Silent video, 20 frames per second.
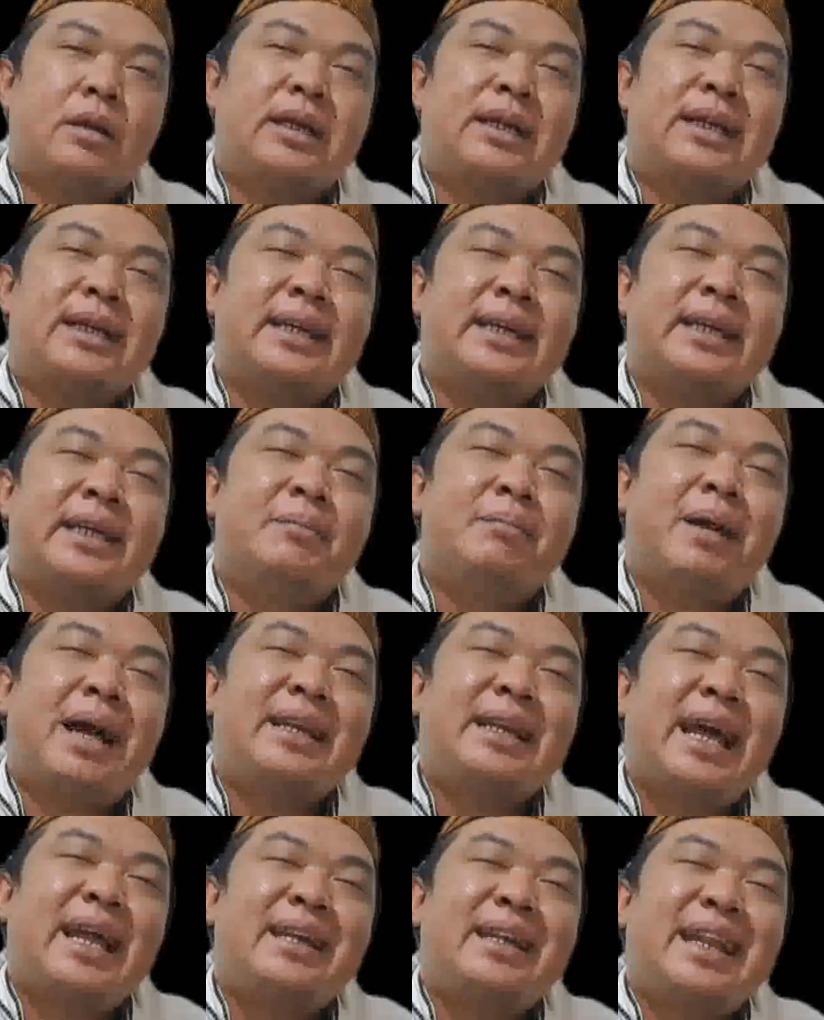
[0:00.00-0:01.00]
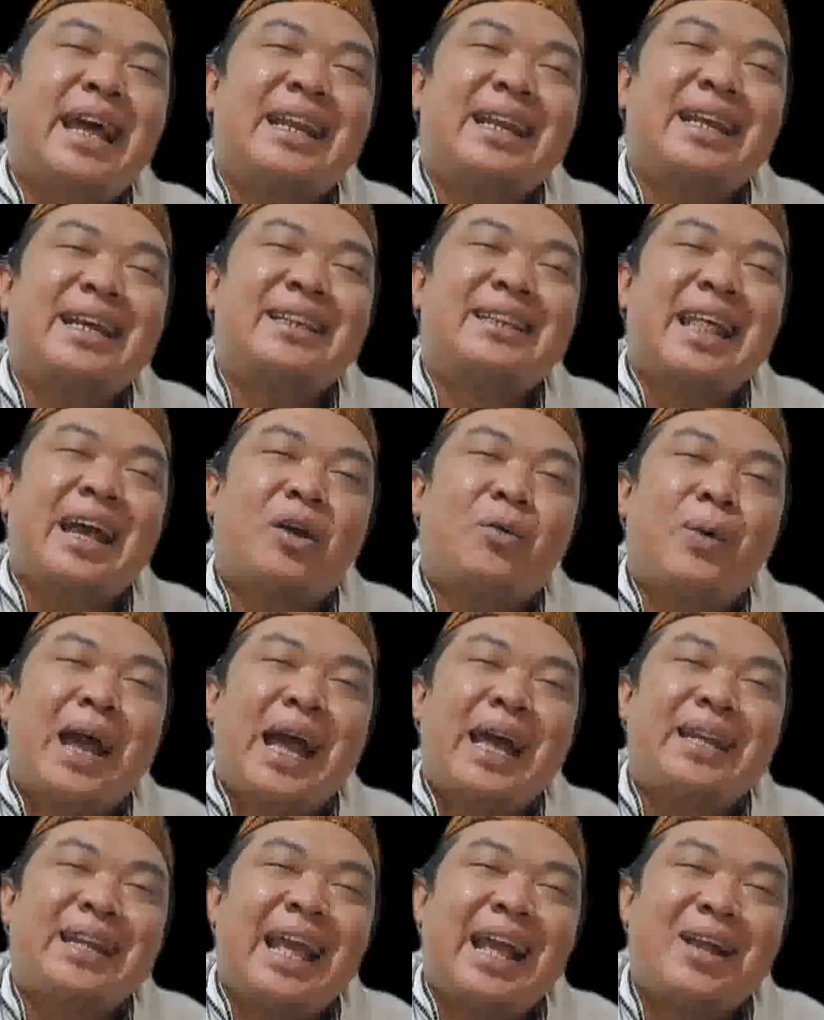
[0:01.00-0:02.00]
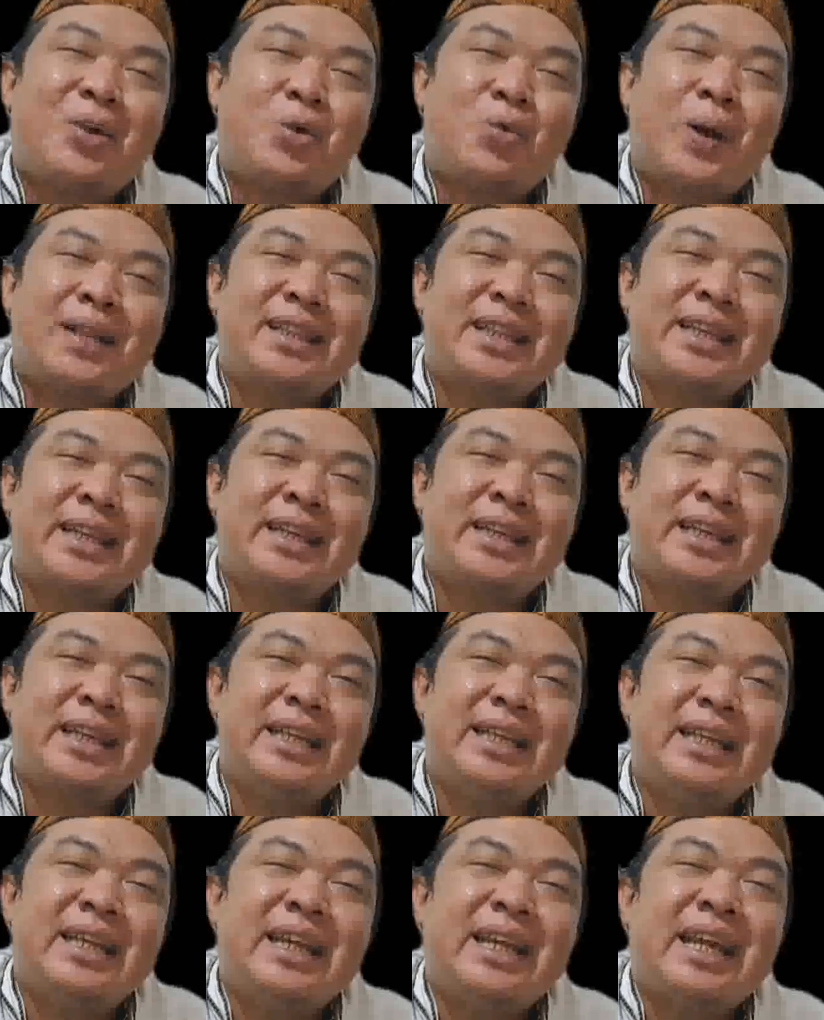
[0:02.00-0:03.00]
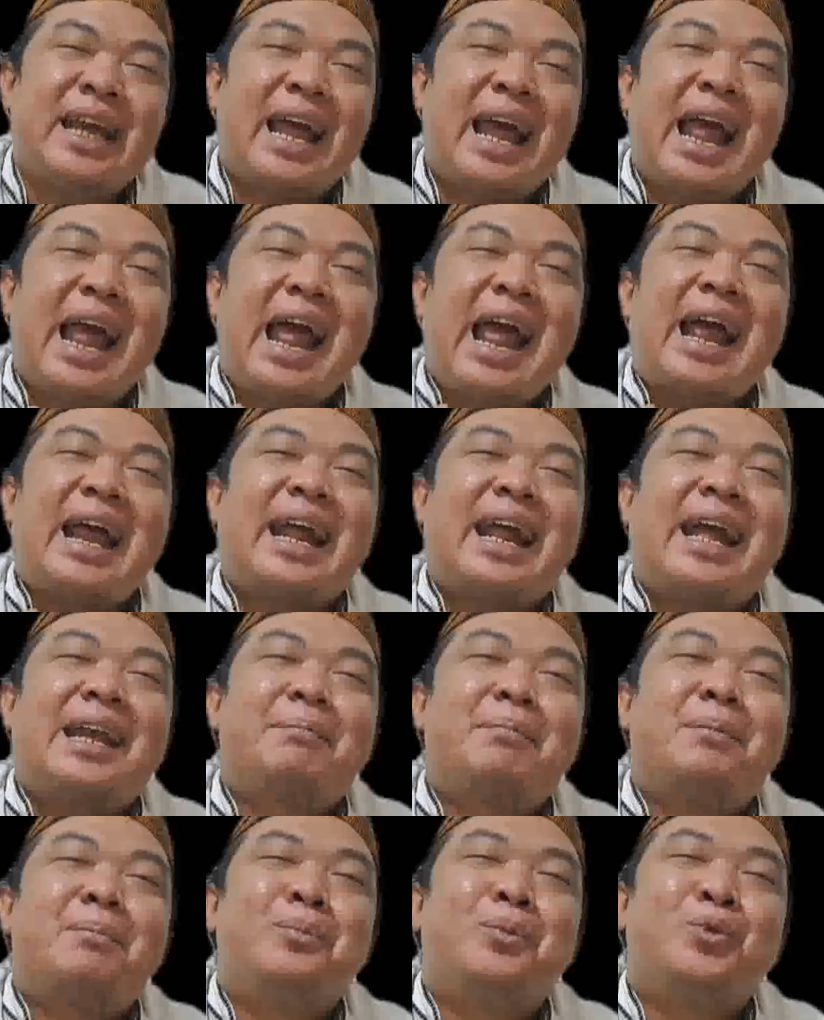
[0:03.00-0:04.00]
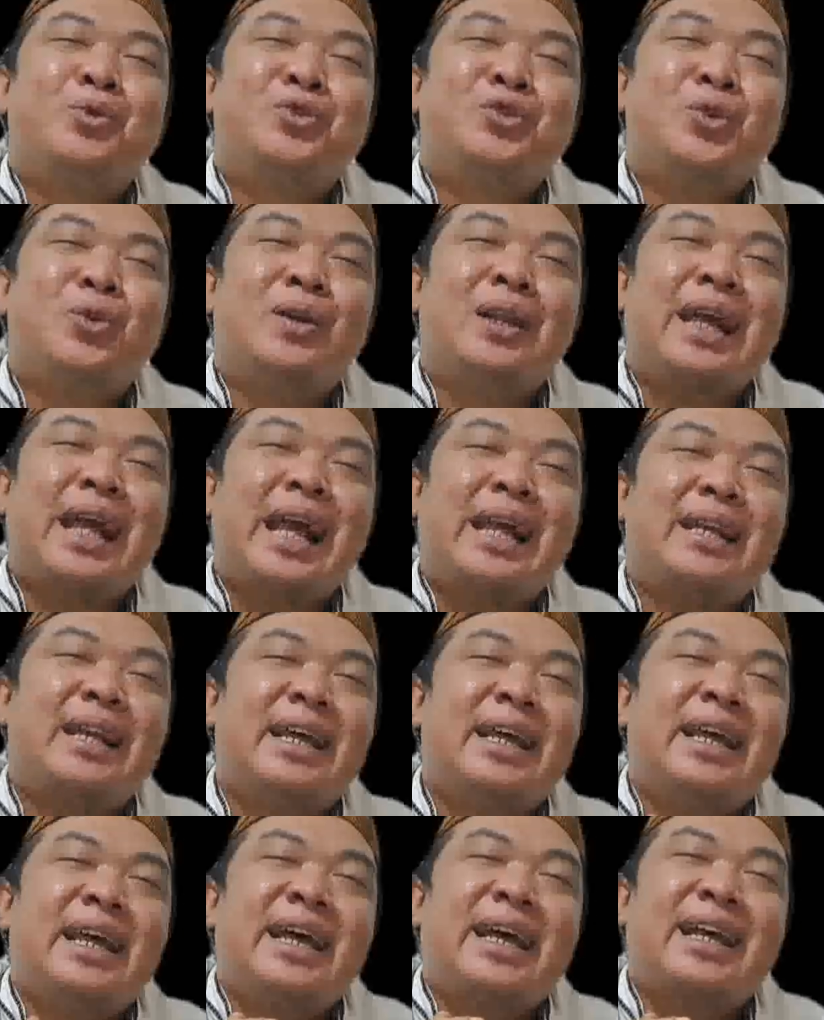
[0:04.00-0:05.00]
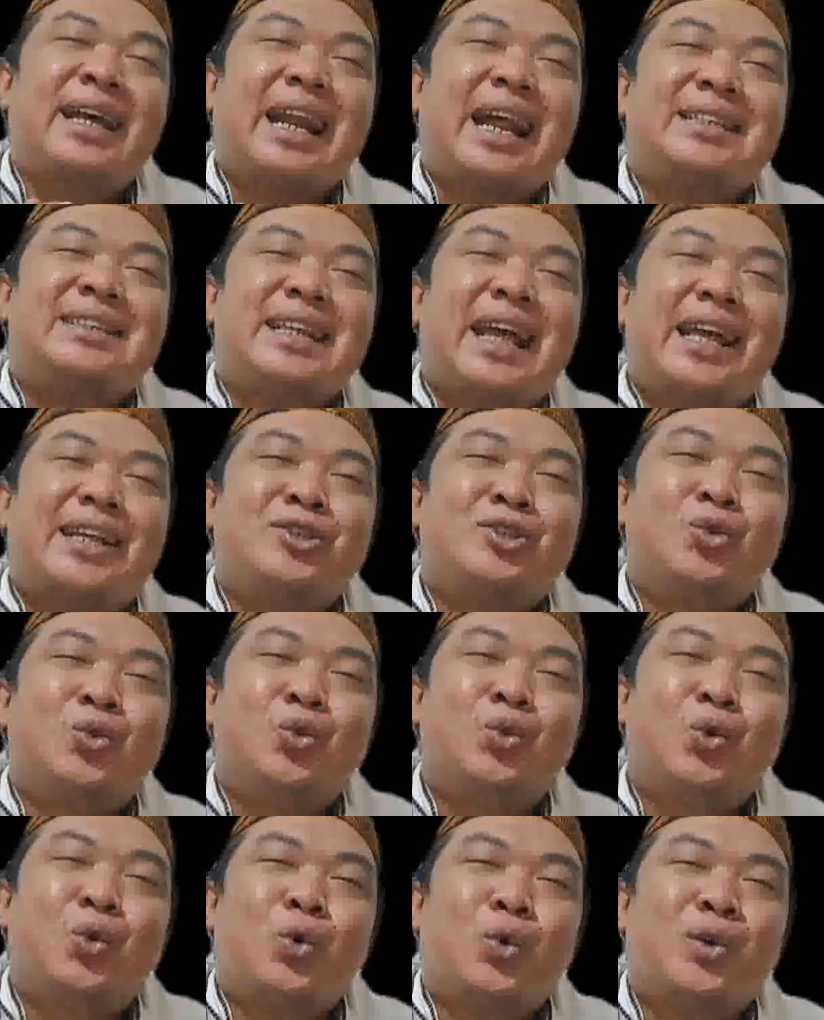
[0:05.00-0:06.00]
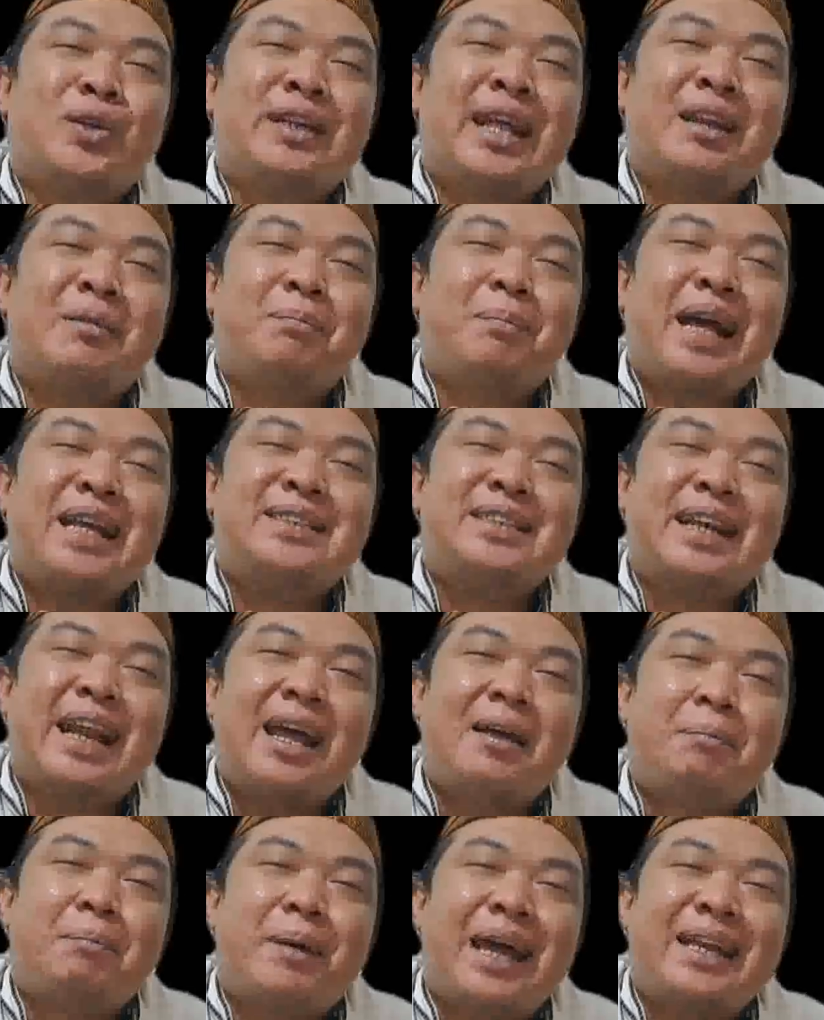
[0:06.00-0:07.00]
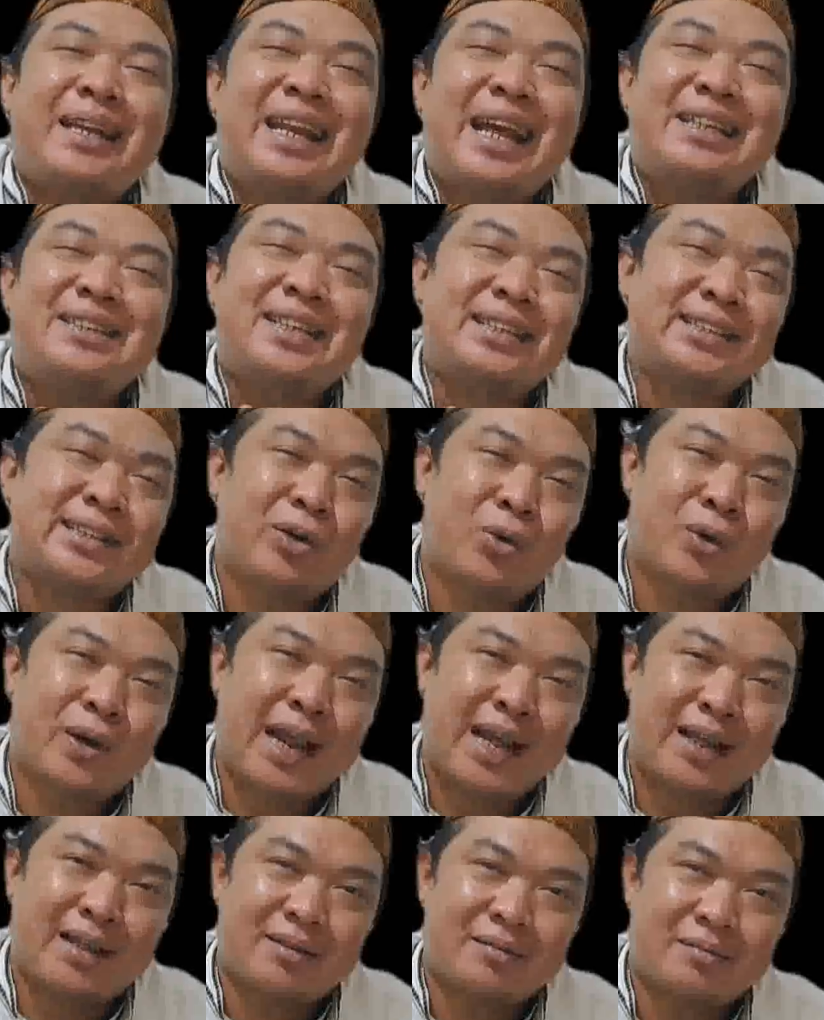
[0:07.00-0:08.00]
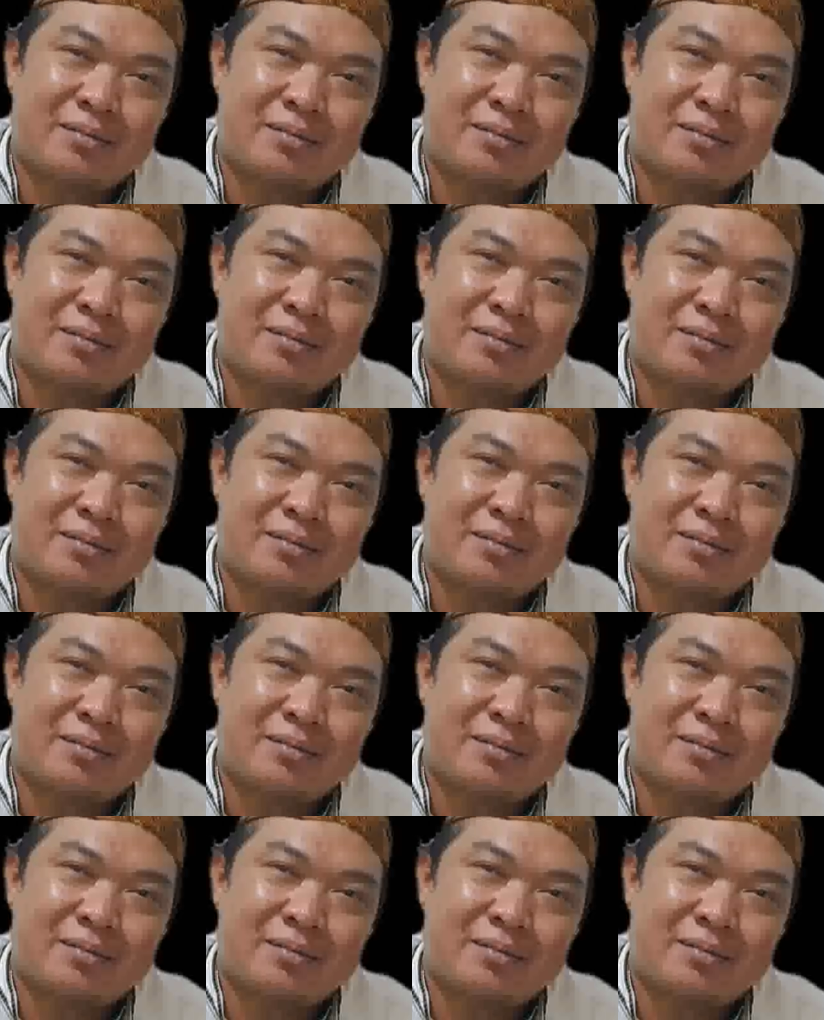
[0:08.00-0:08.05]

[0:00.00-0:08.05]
Keimanan dan ketakwaan yang kuat ini akan memunculkan rasa syukur dan pasrah pada seseorang